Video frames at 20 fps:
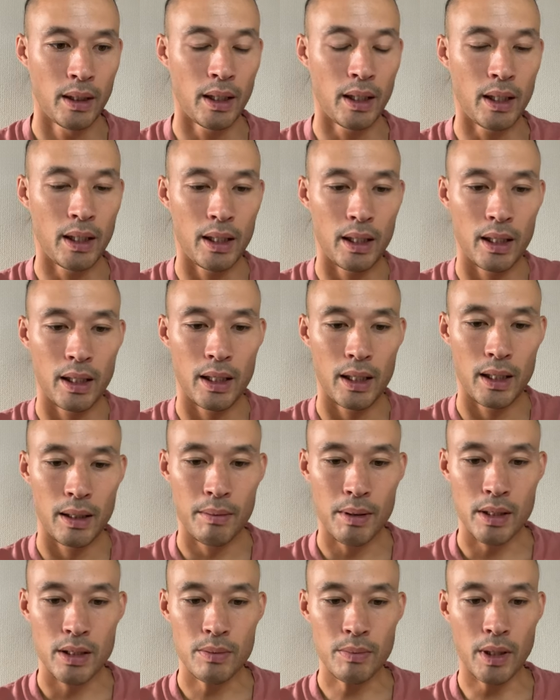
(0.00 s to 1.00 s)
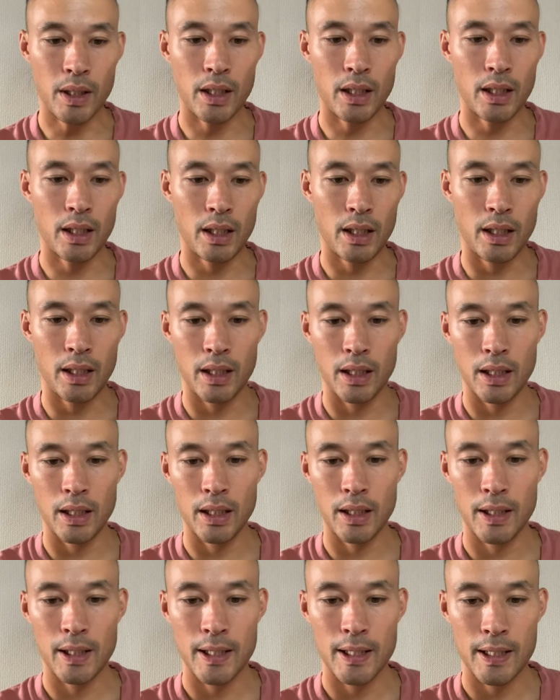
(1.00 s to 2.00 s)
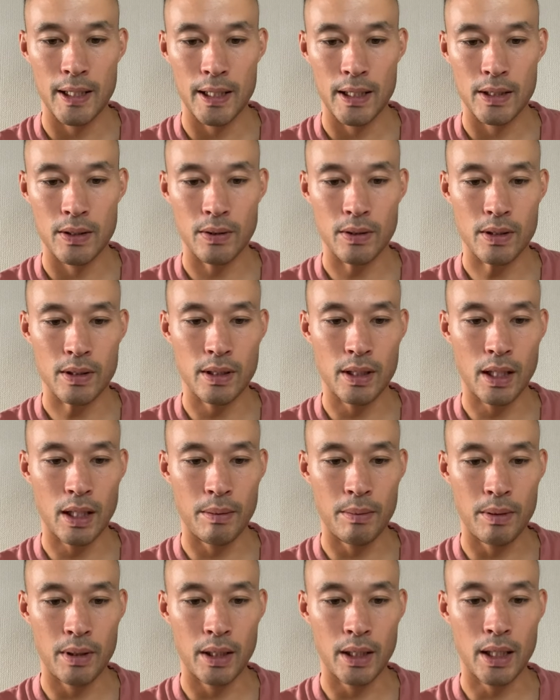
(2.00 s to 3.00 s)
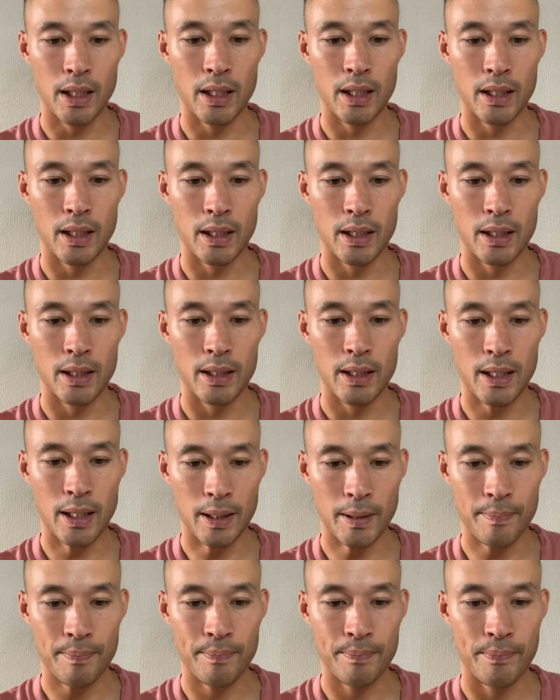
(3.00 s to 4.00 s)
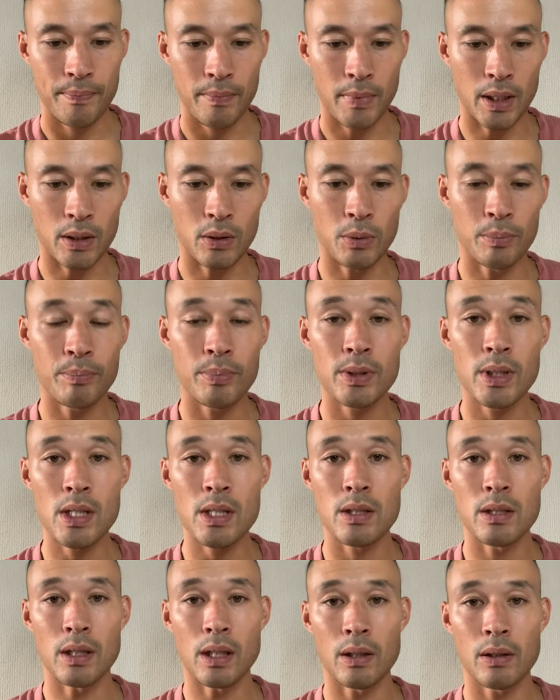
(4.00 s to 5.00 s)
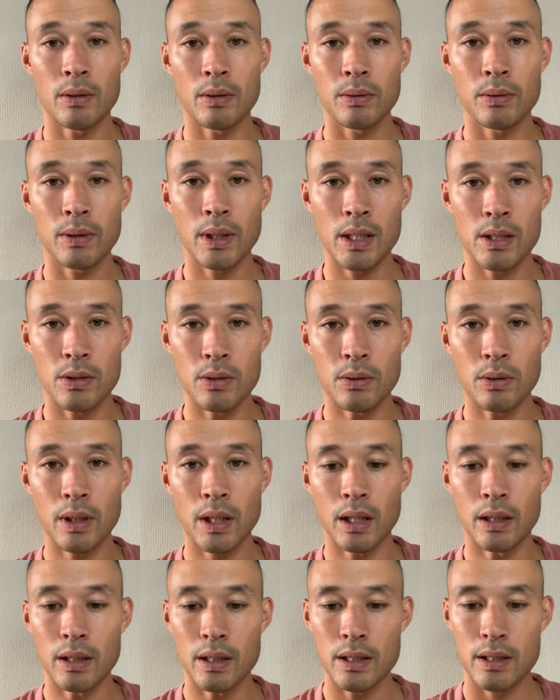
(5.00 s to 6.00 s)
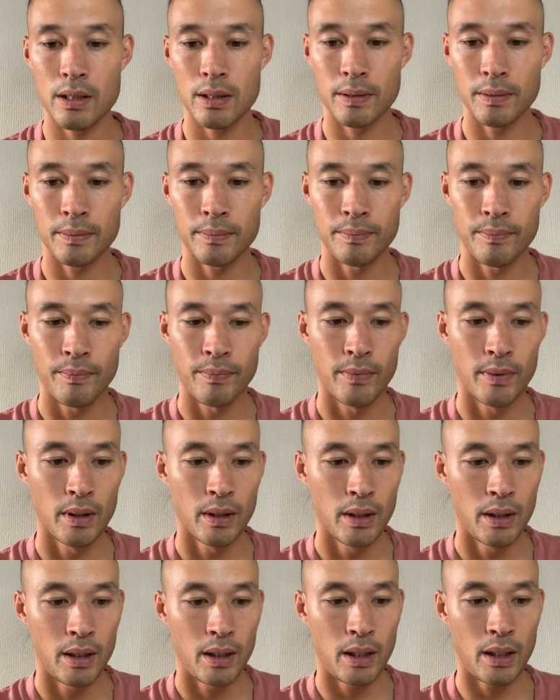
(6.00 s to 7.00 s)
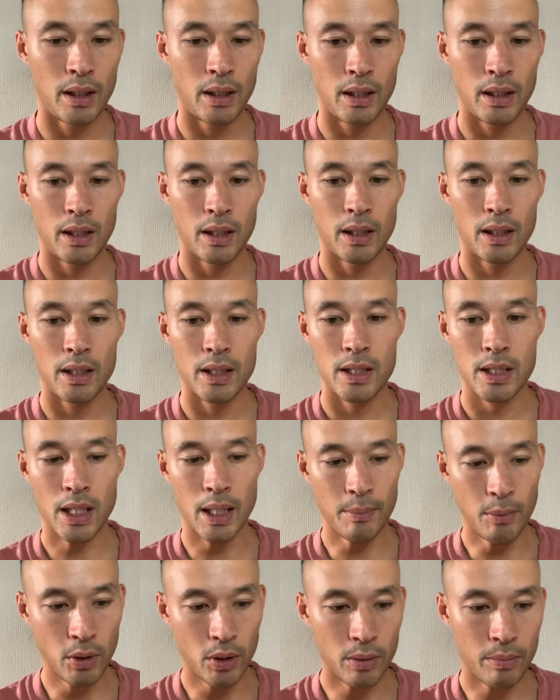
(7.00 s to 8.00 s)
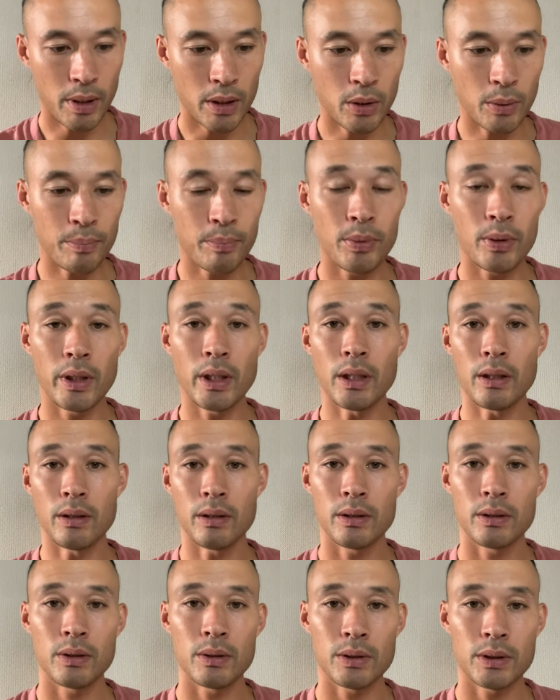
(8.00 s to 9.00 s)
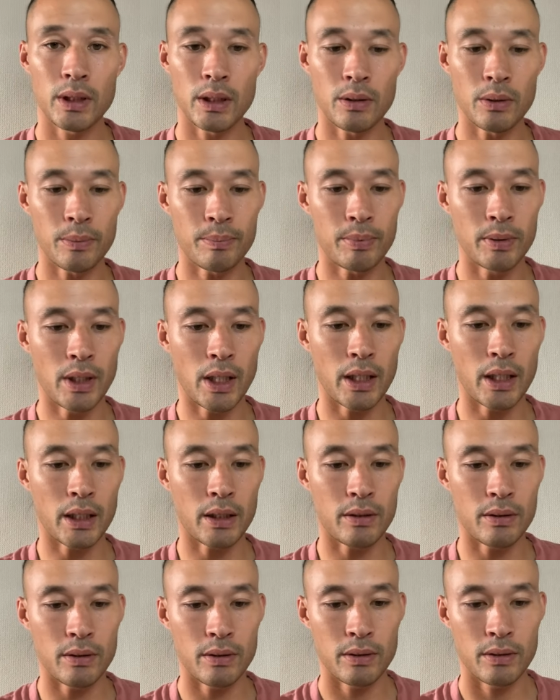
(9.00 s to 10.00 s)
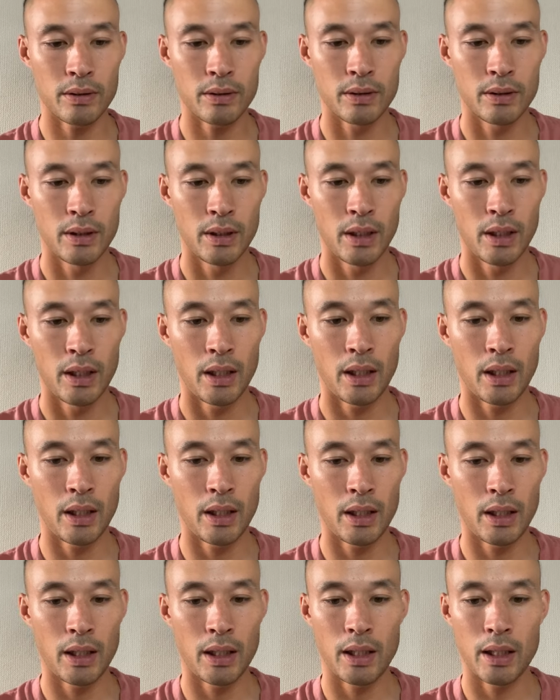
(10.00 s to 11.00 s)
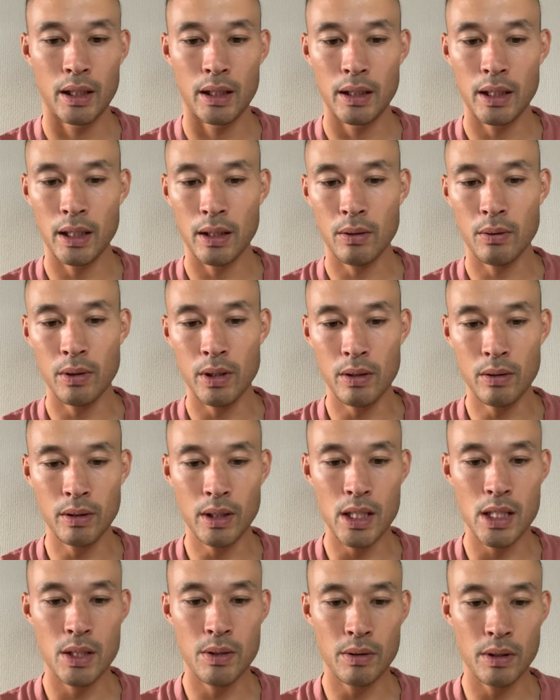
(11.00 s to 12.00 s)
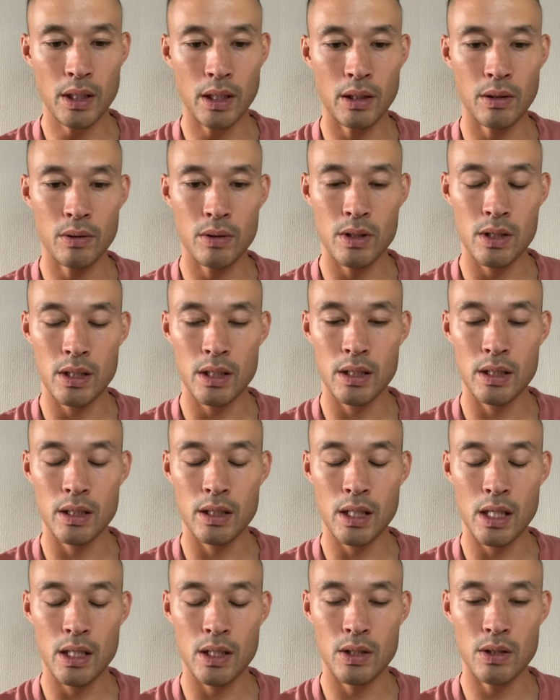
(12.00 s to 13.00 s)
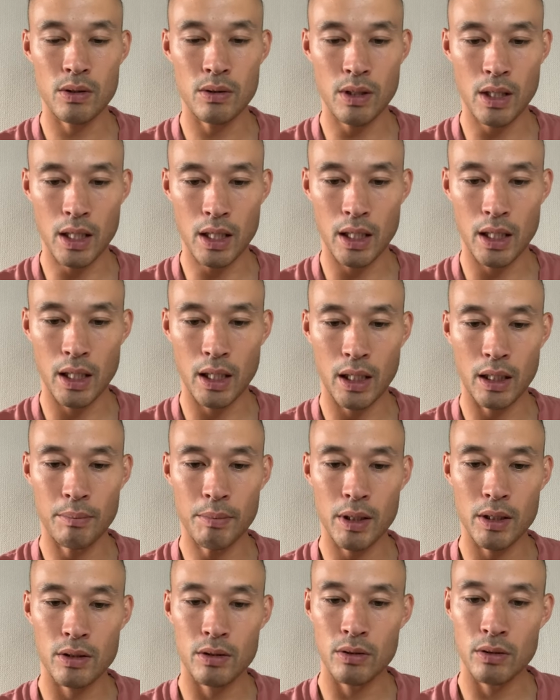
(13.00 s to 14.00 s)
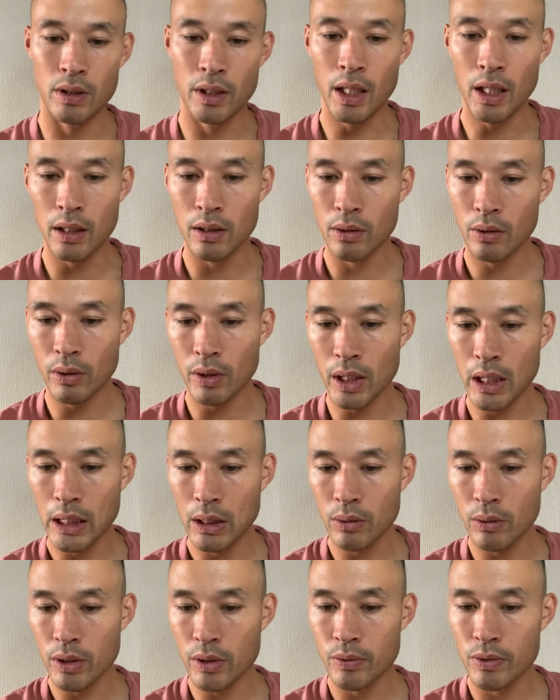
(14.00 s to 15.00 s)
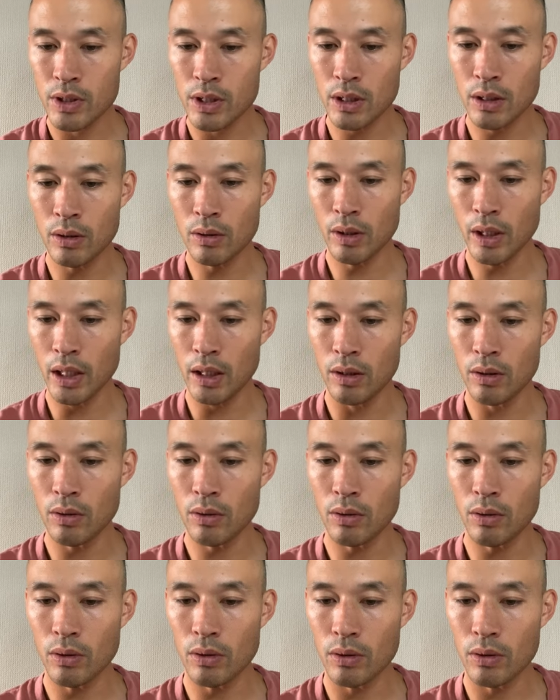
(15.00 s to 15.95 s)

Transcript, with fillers: えー、まあ、つまり、えー、そうですね、アメリカで、まあ、トップ選手になることが条件です。えー、しかも、まあ、トップリーグ、そしてトップ大学。えー、で、これを成し遂げた日本人選手が、えー、います。現トラント FC の遠藤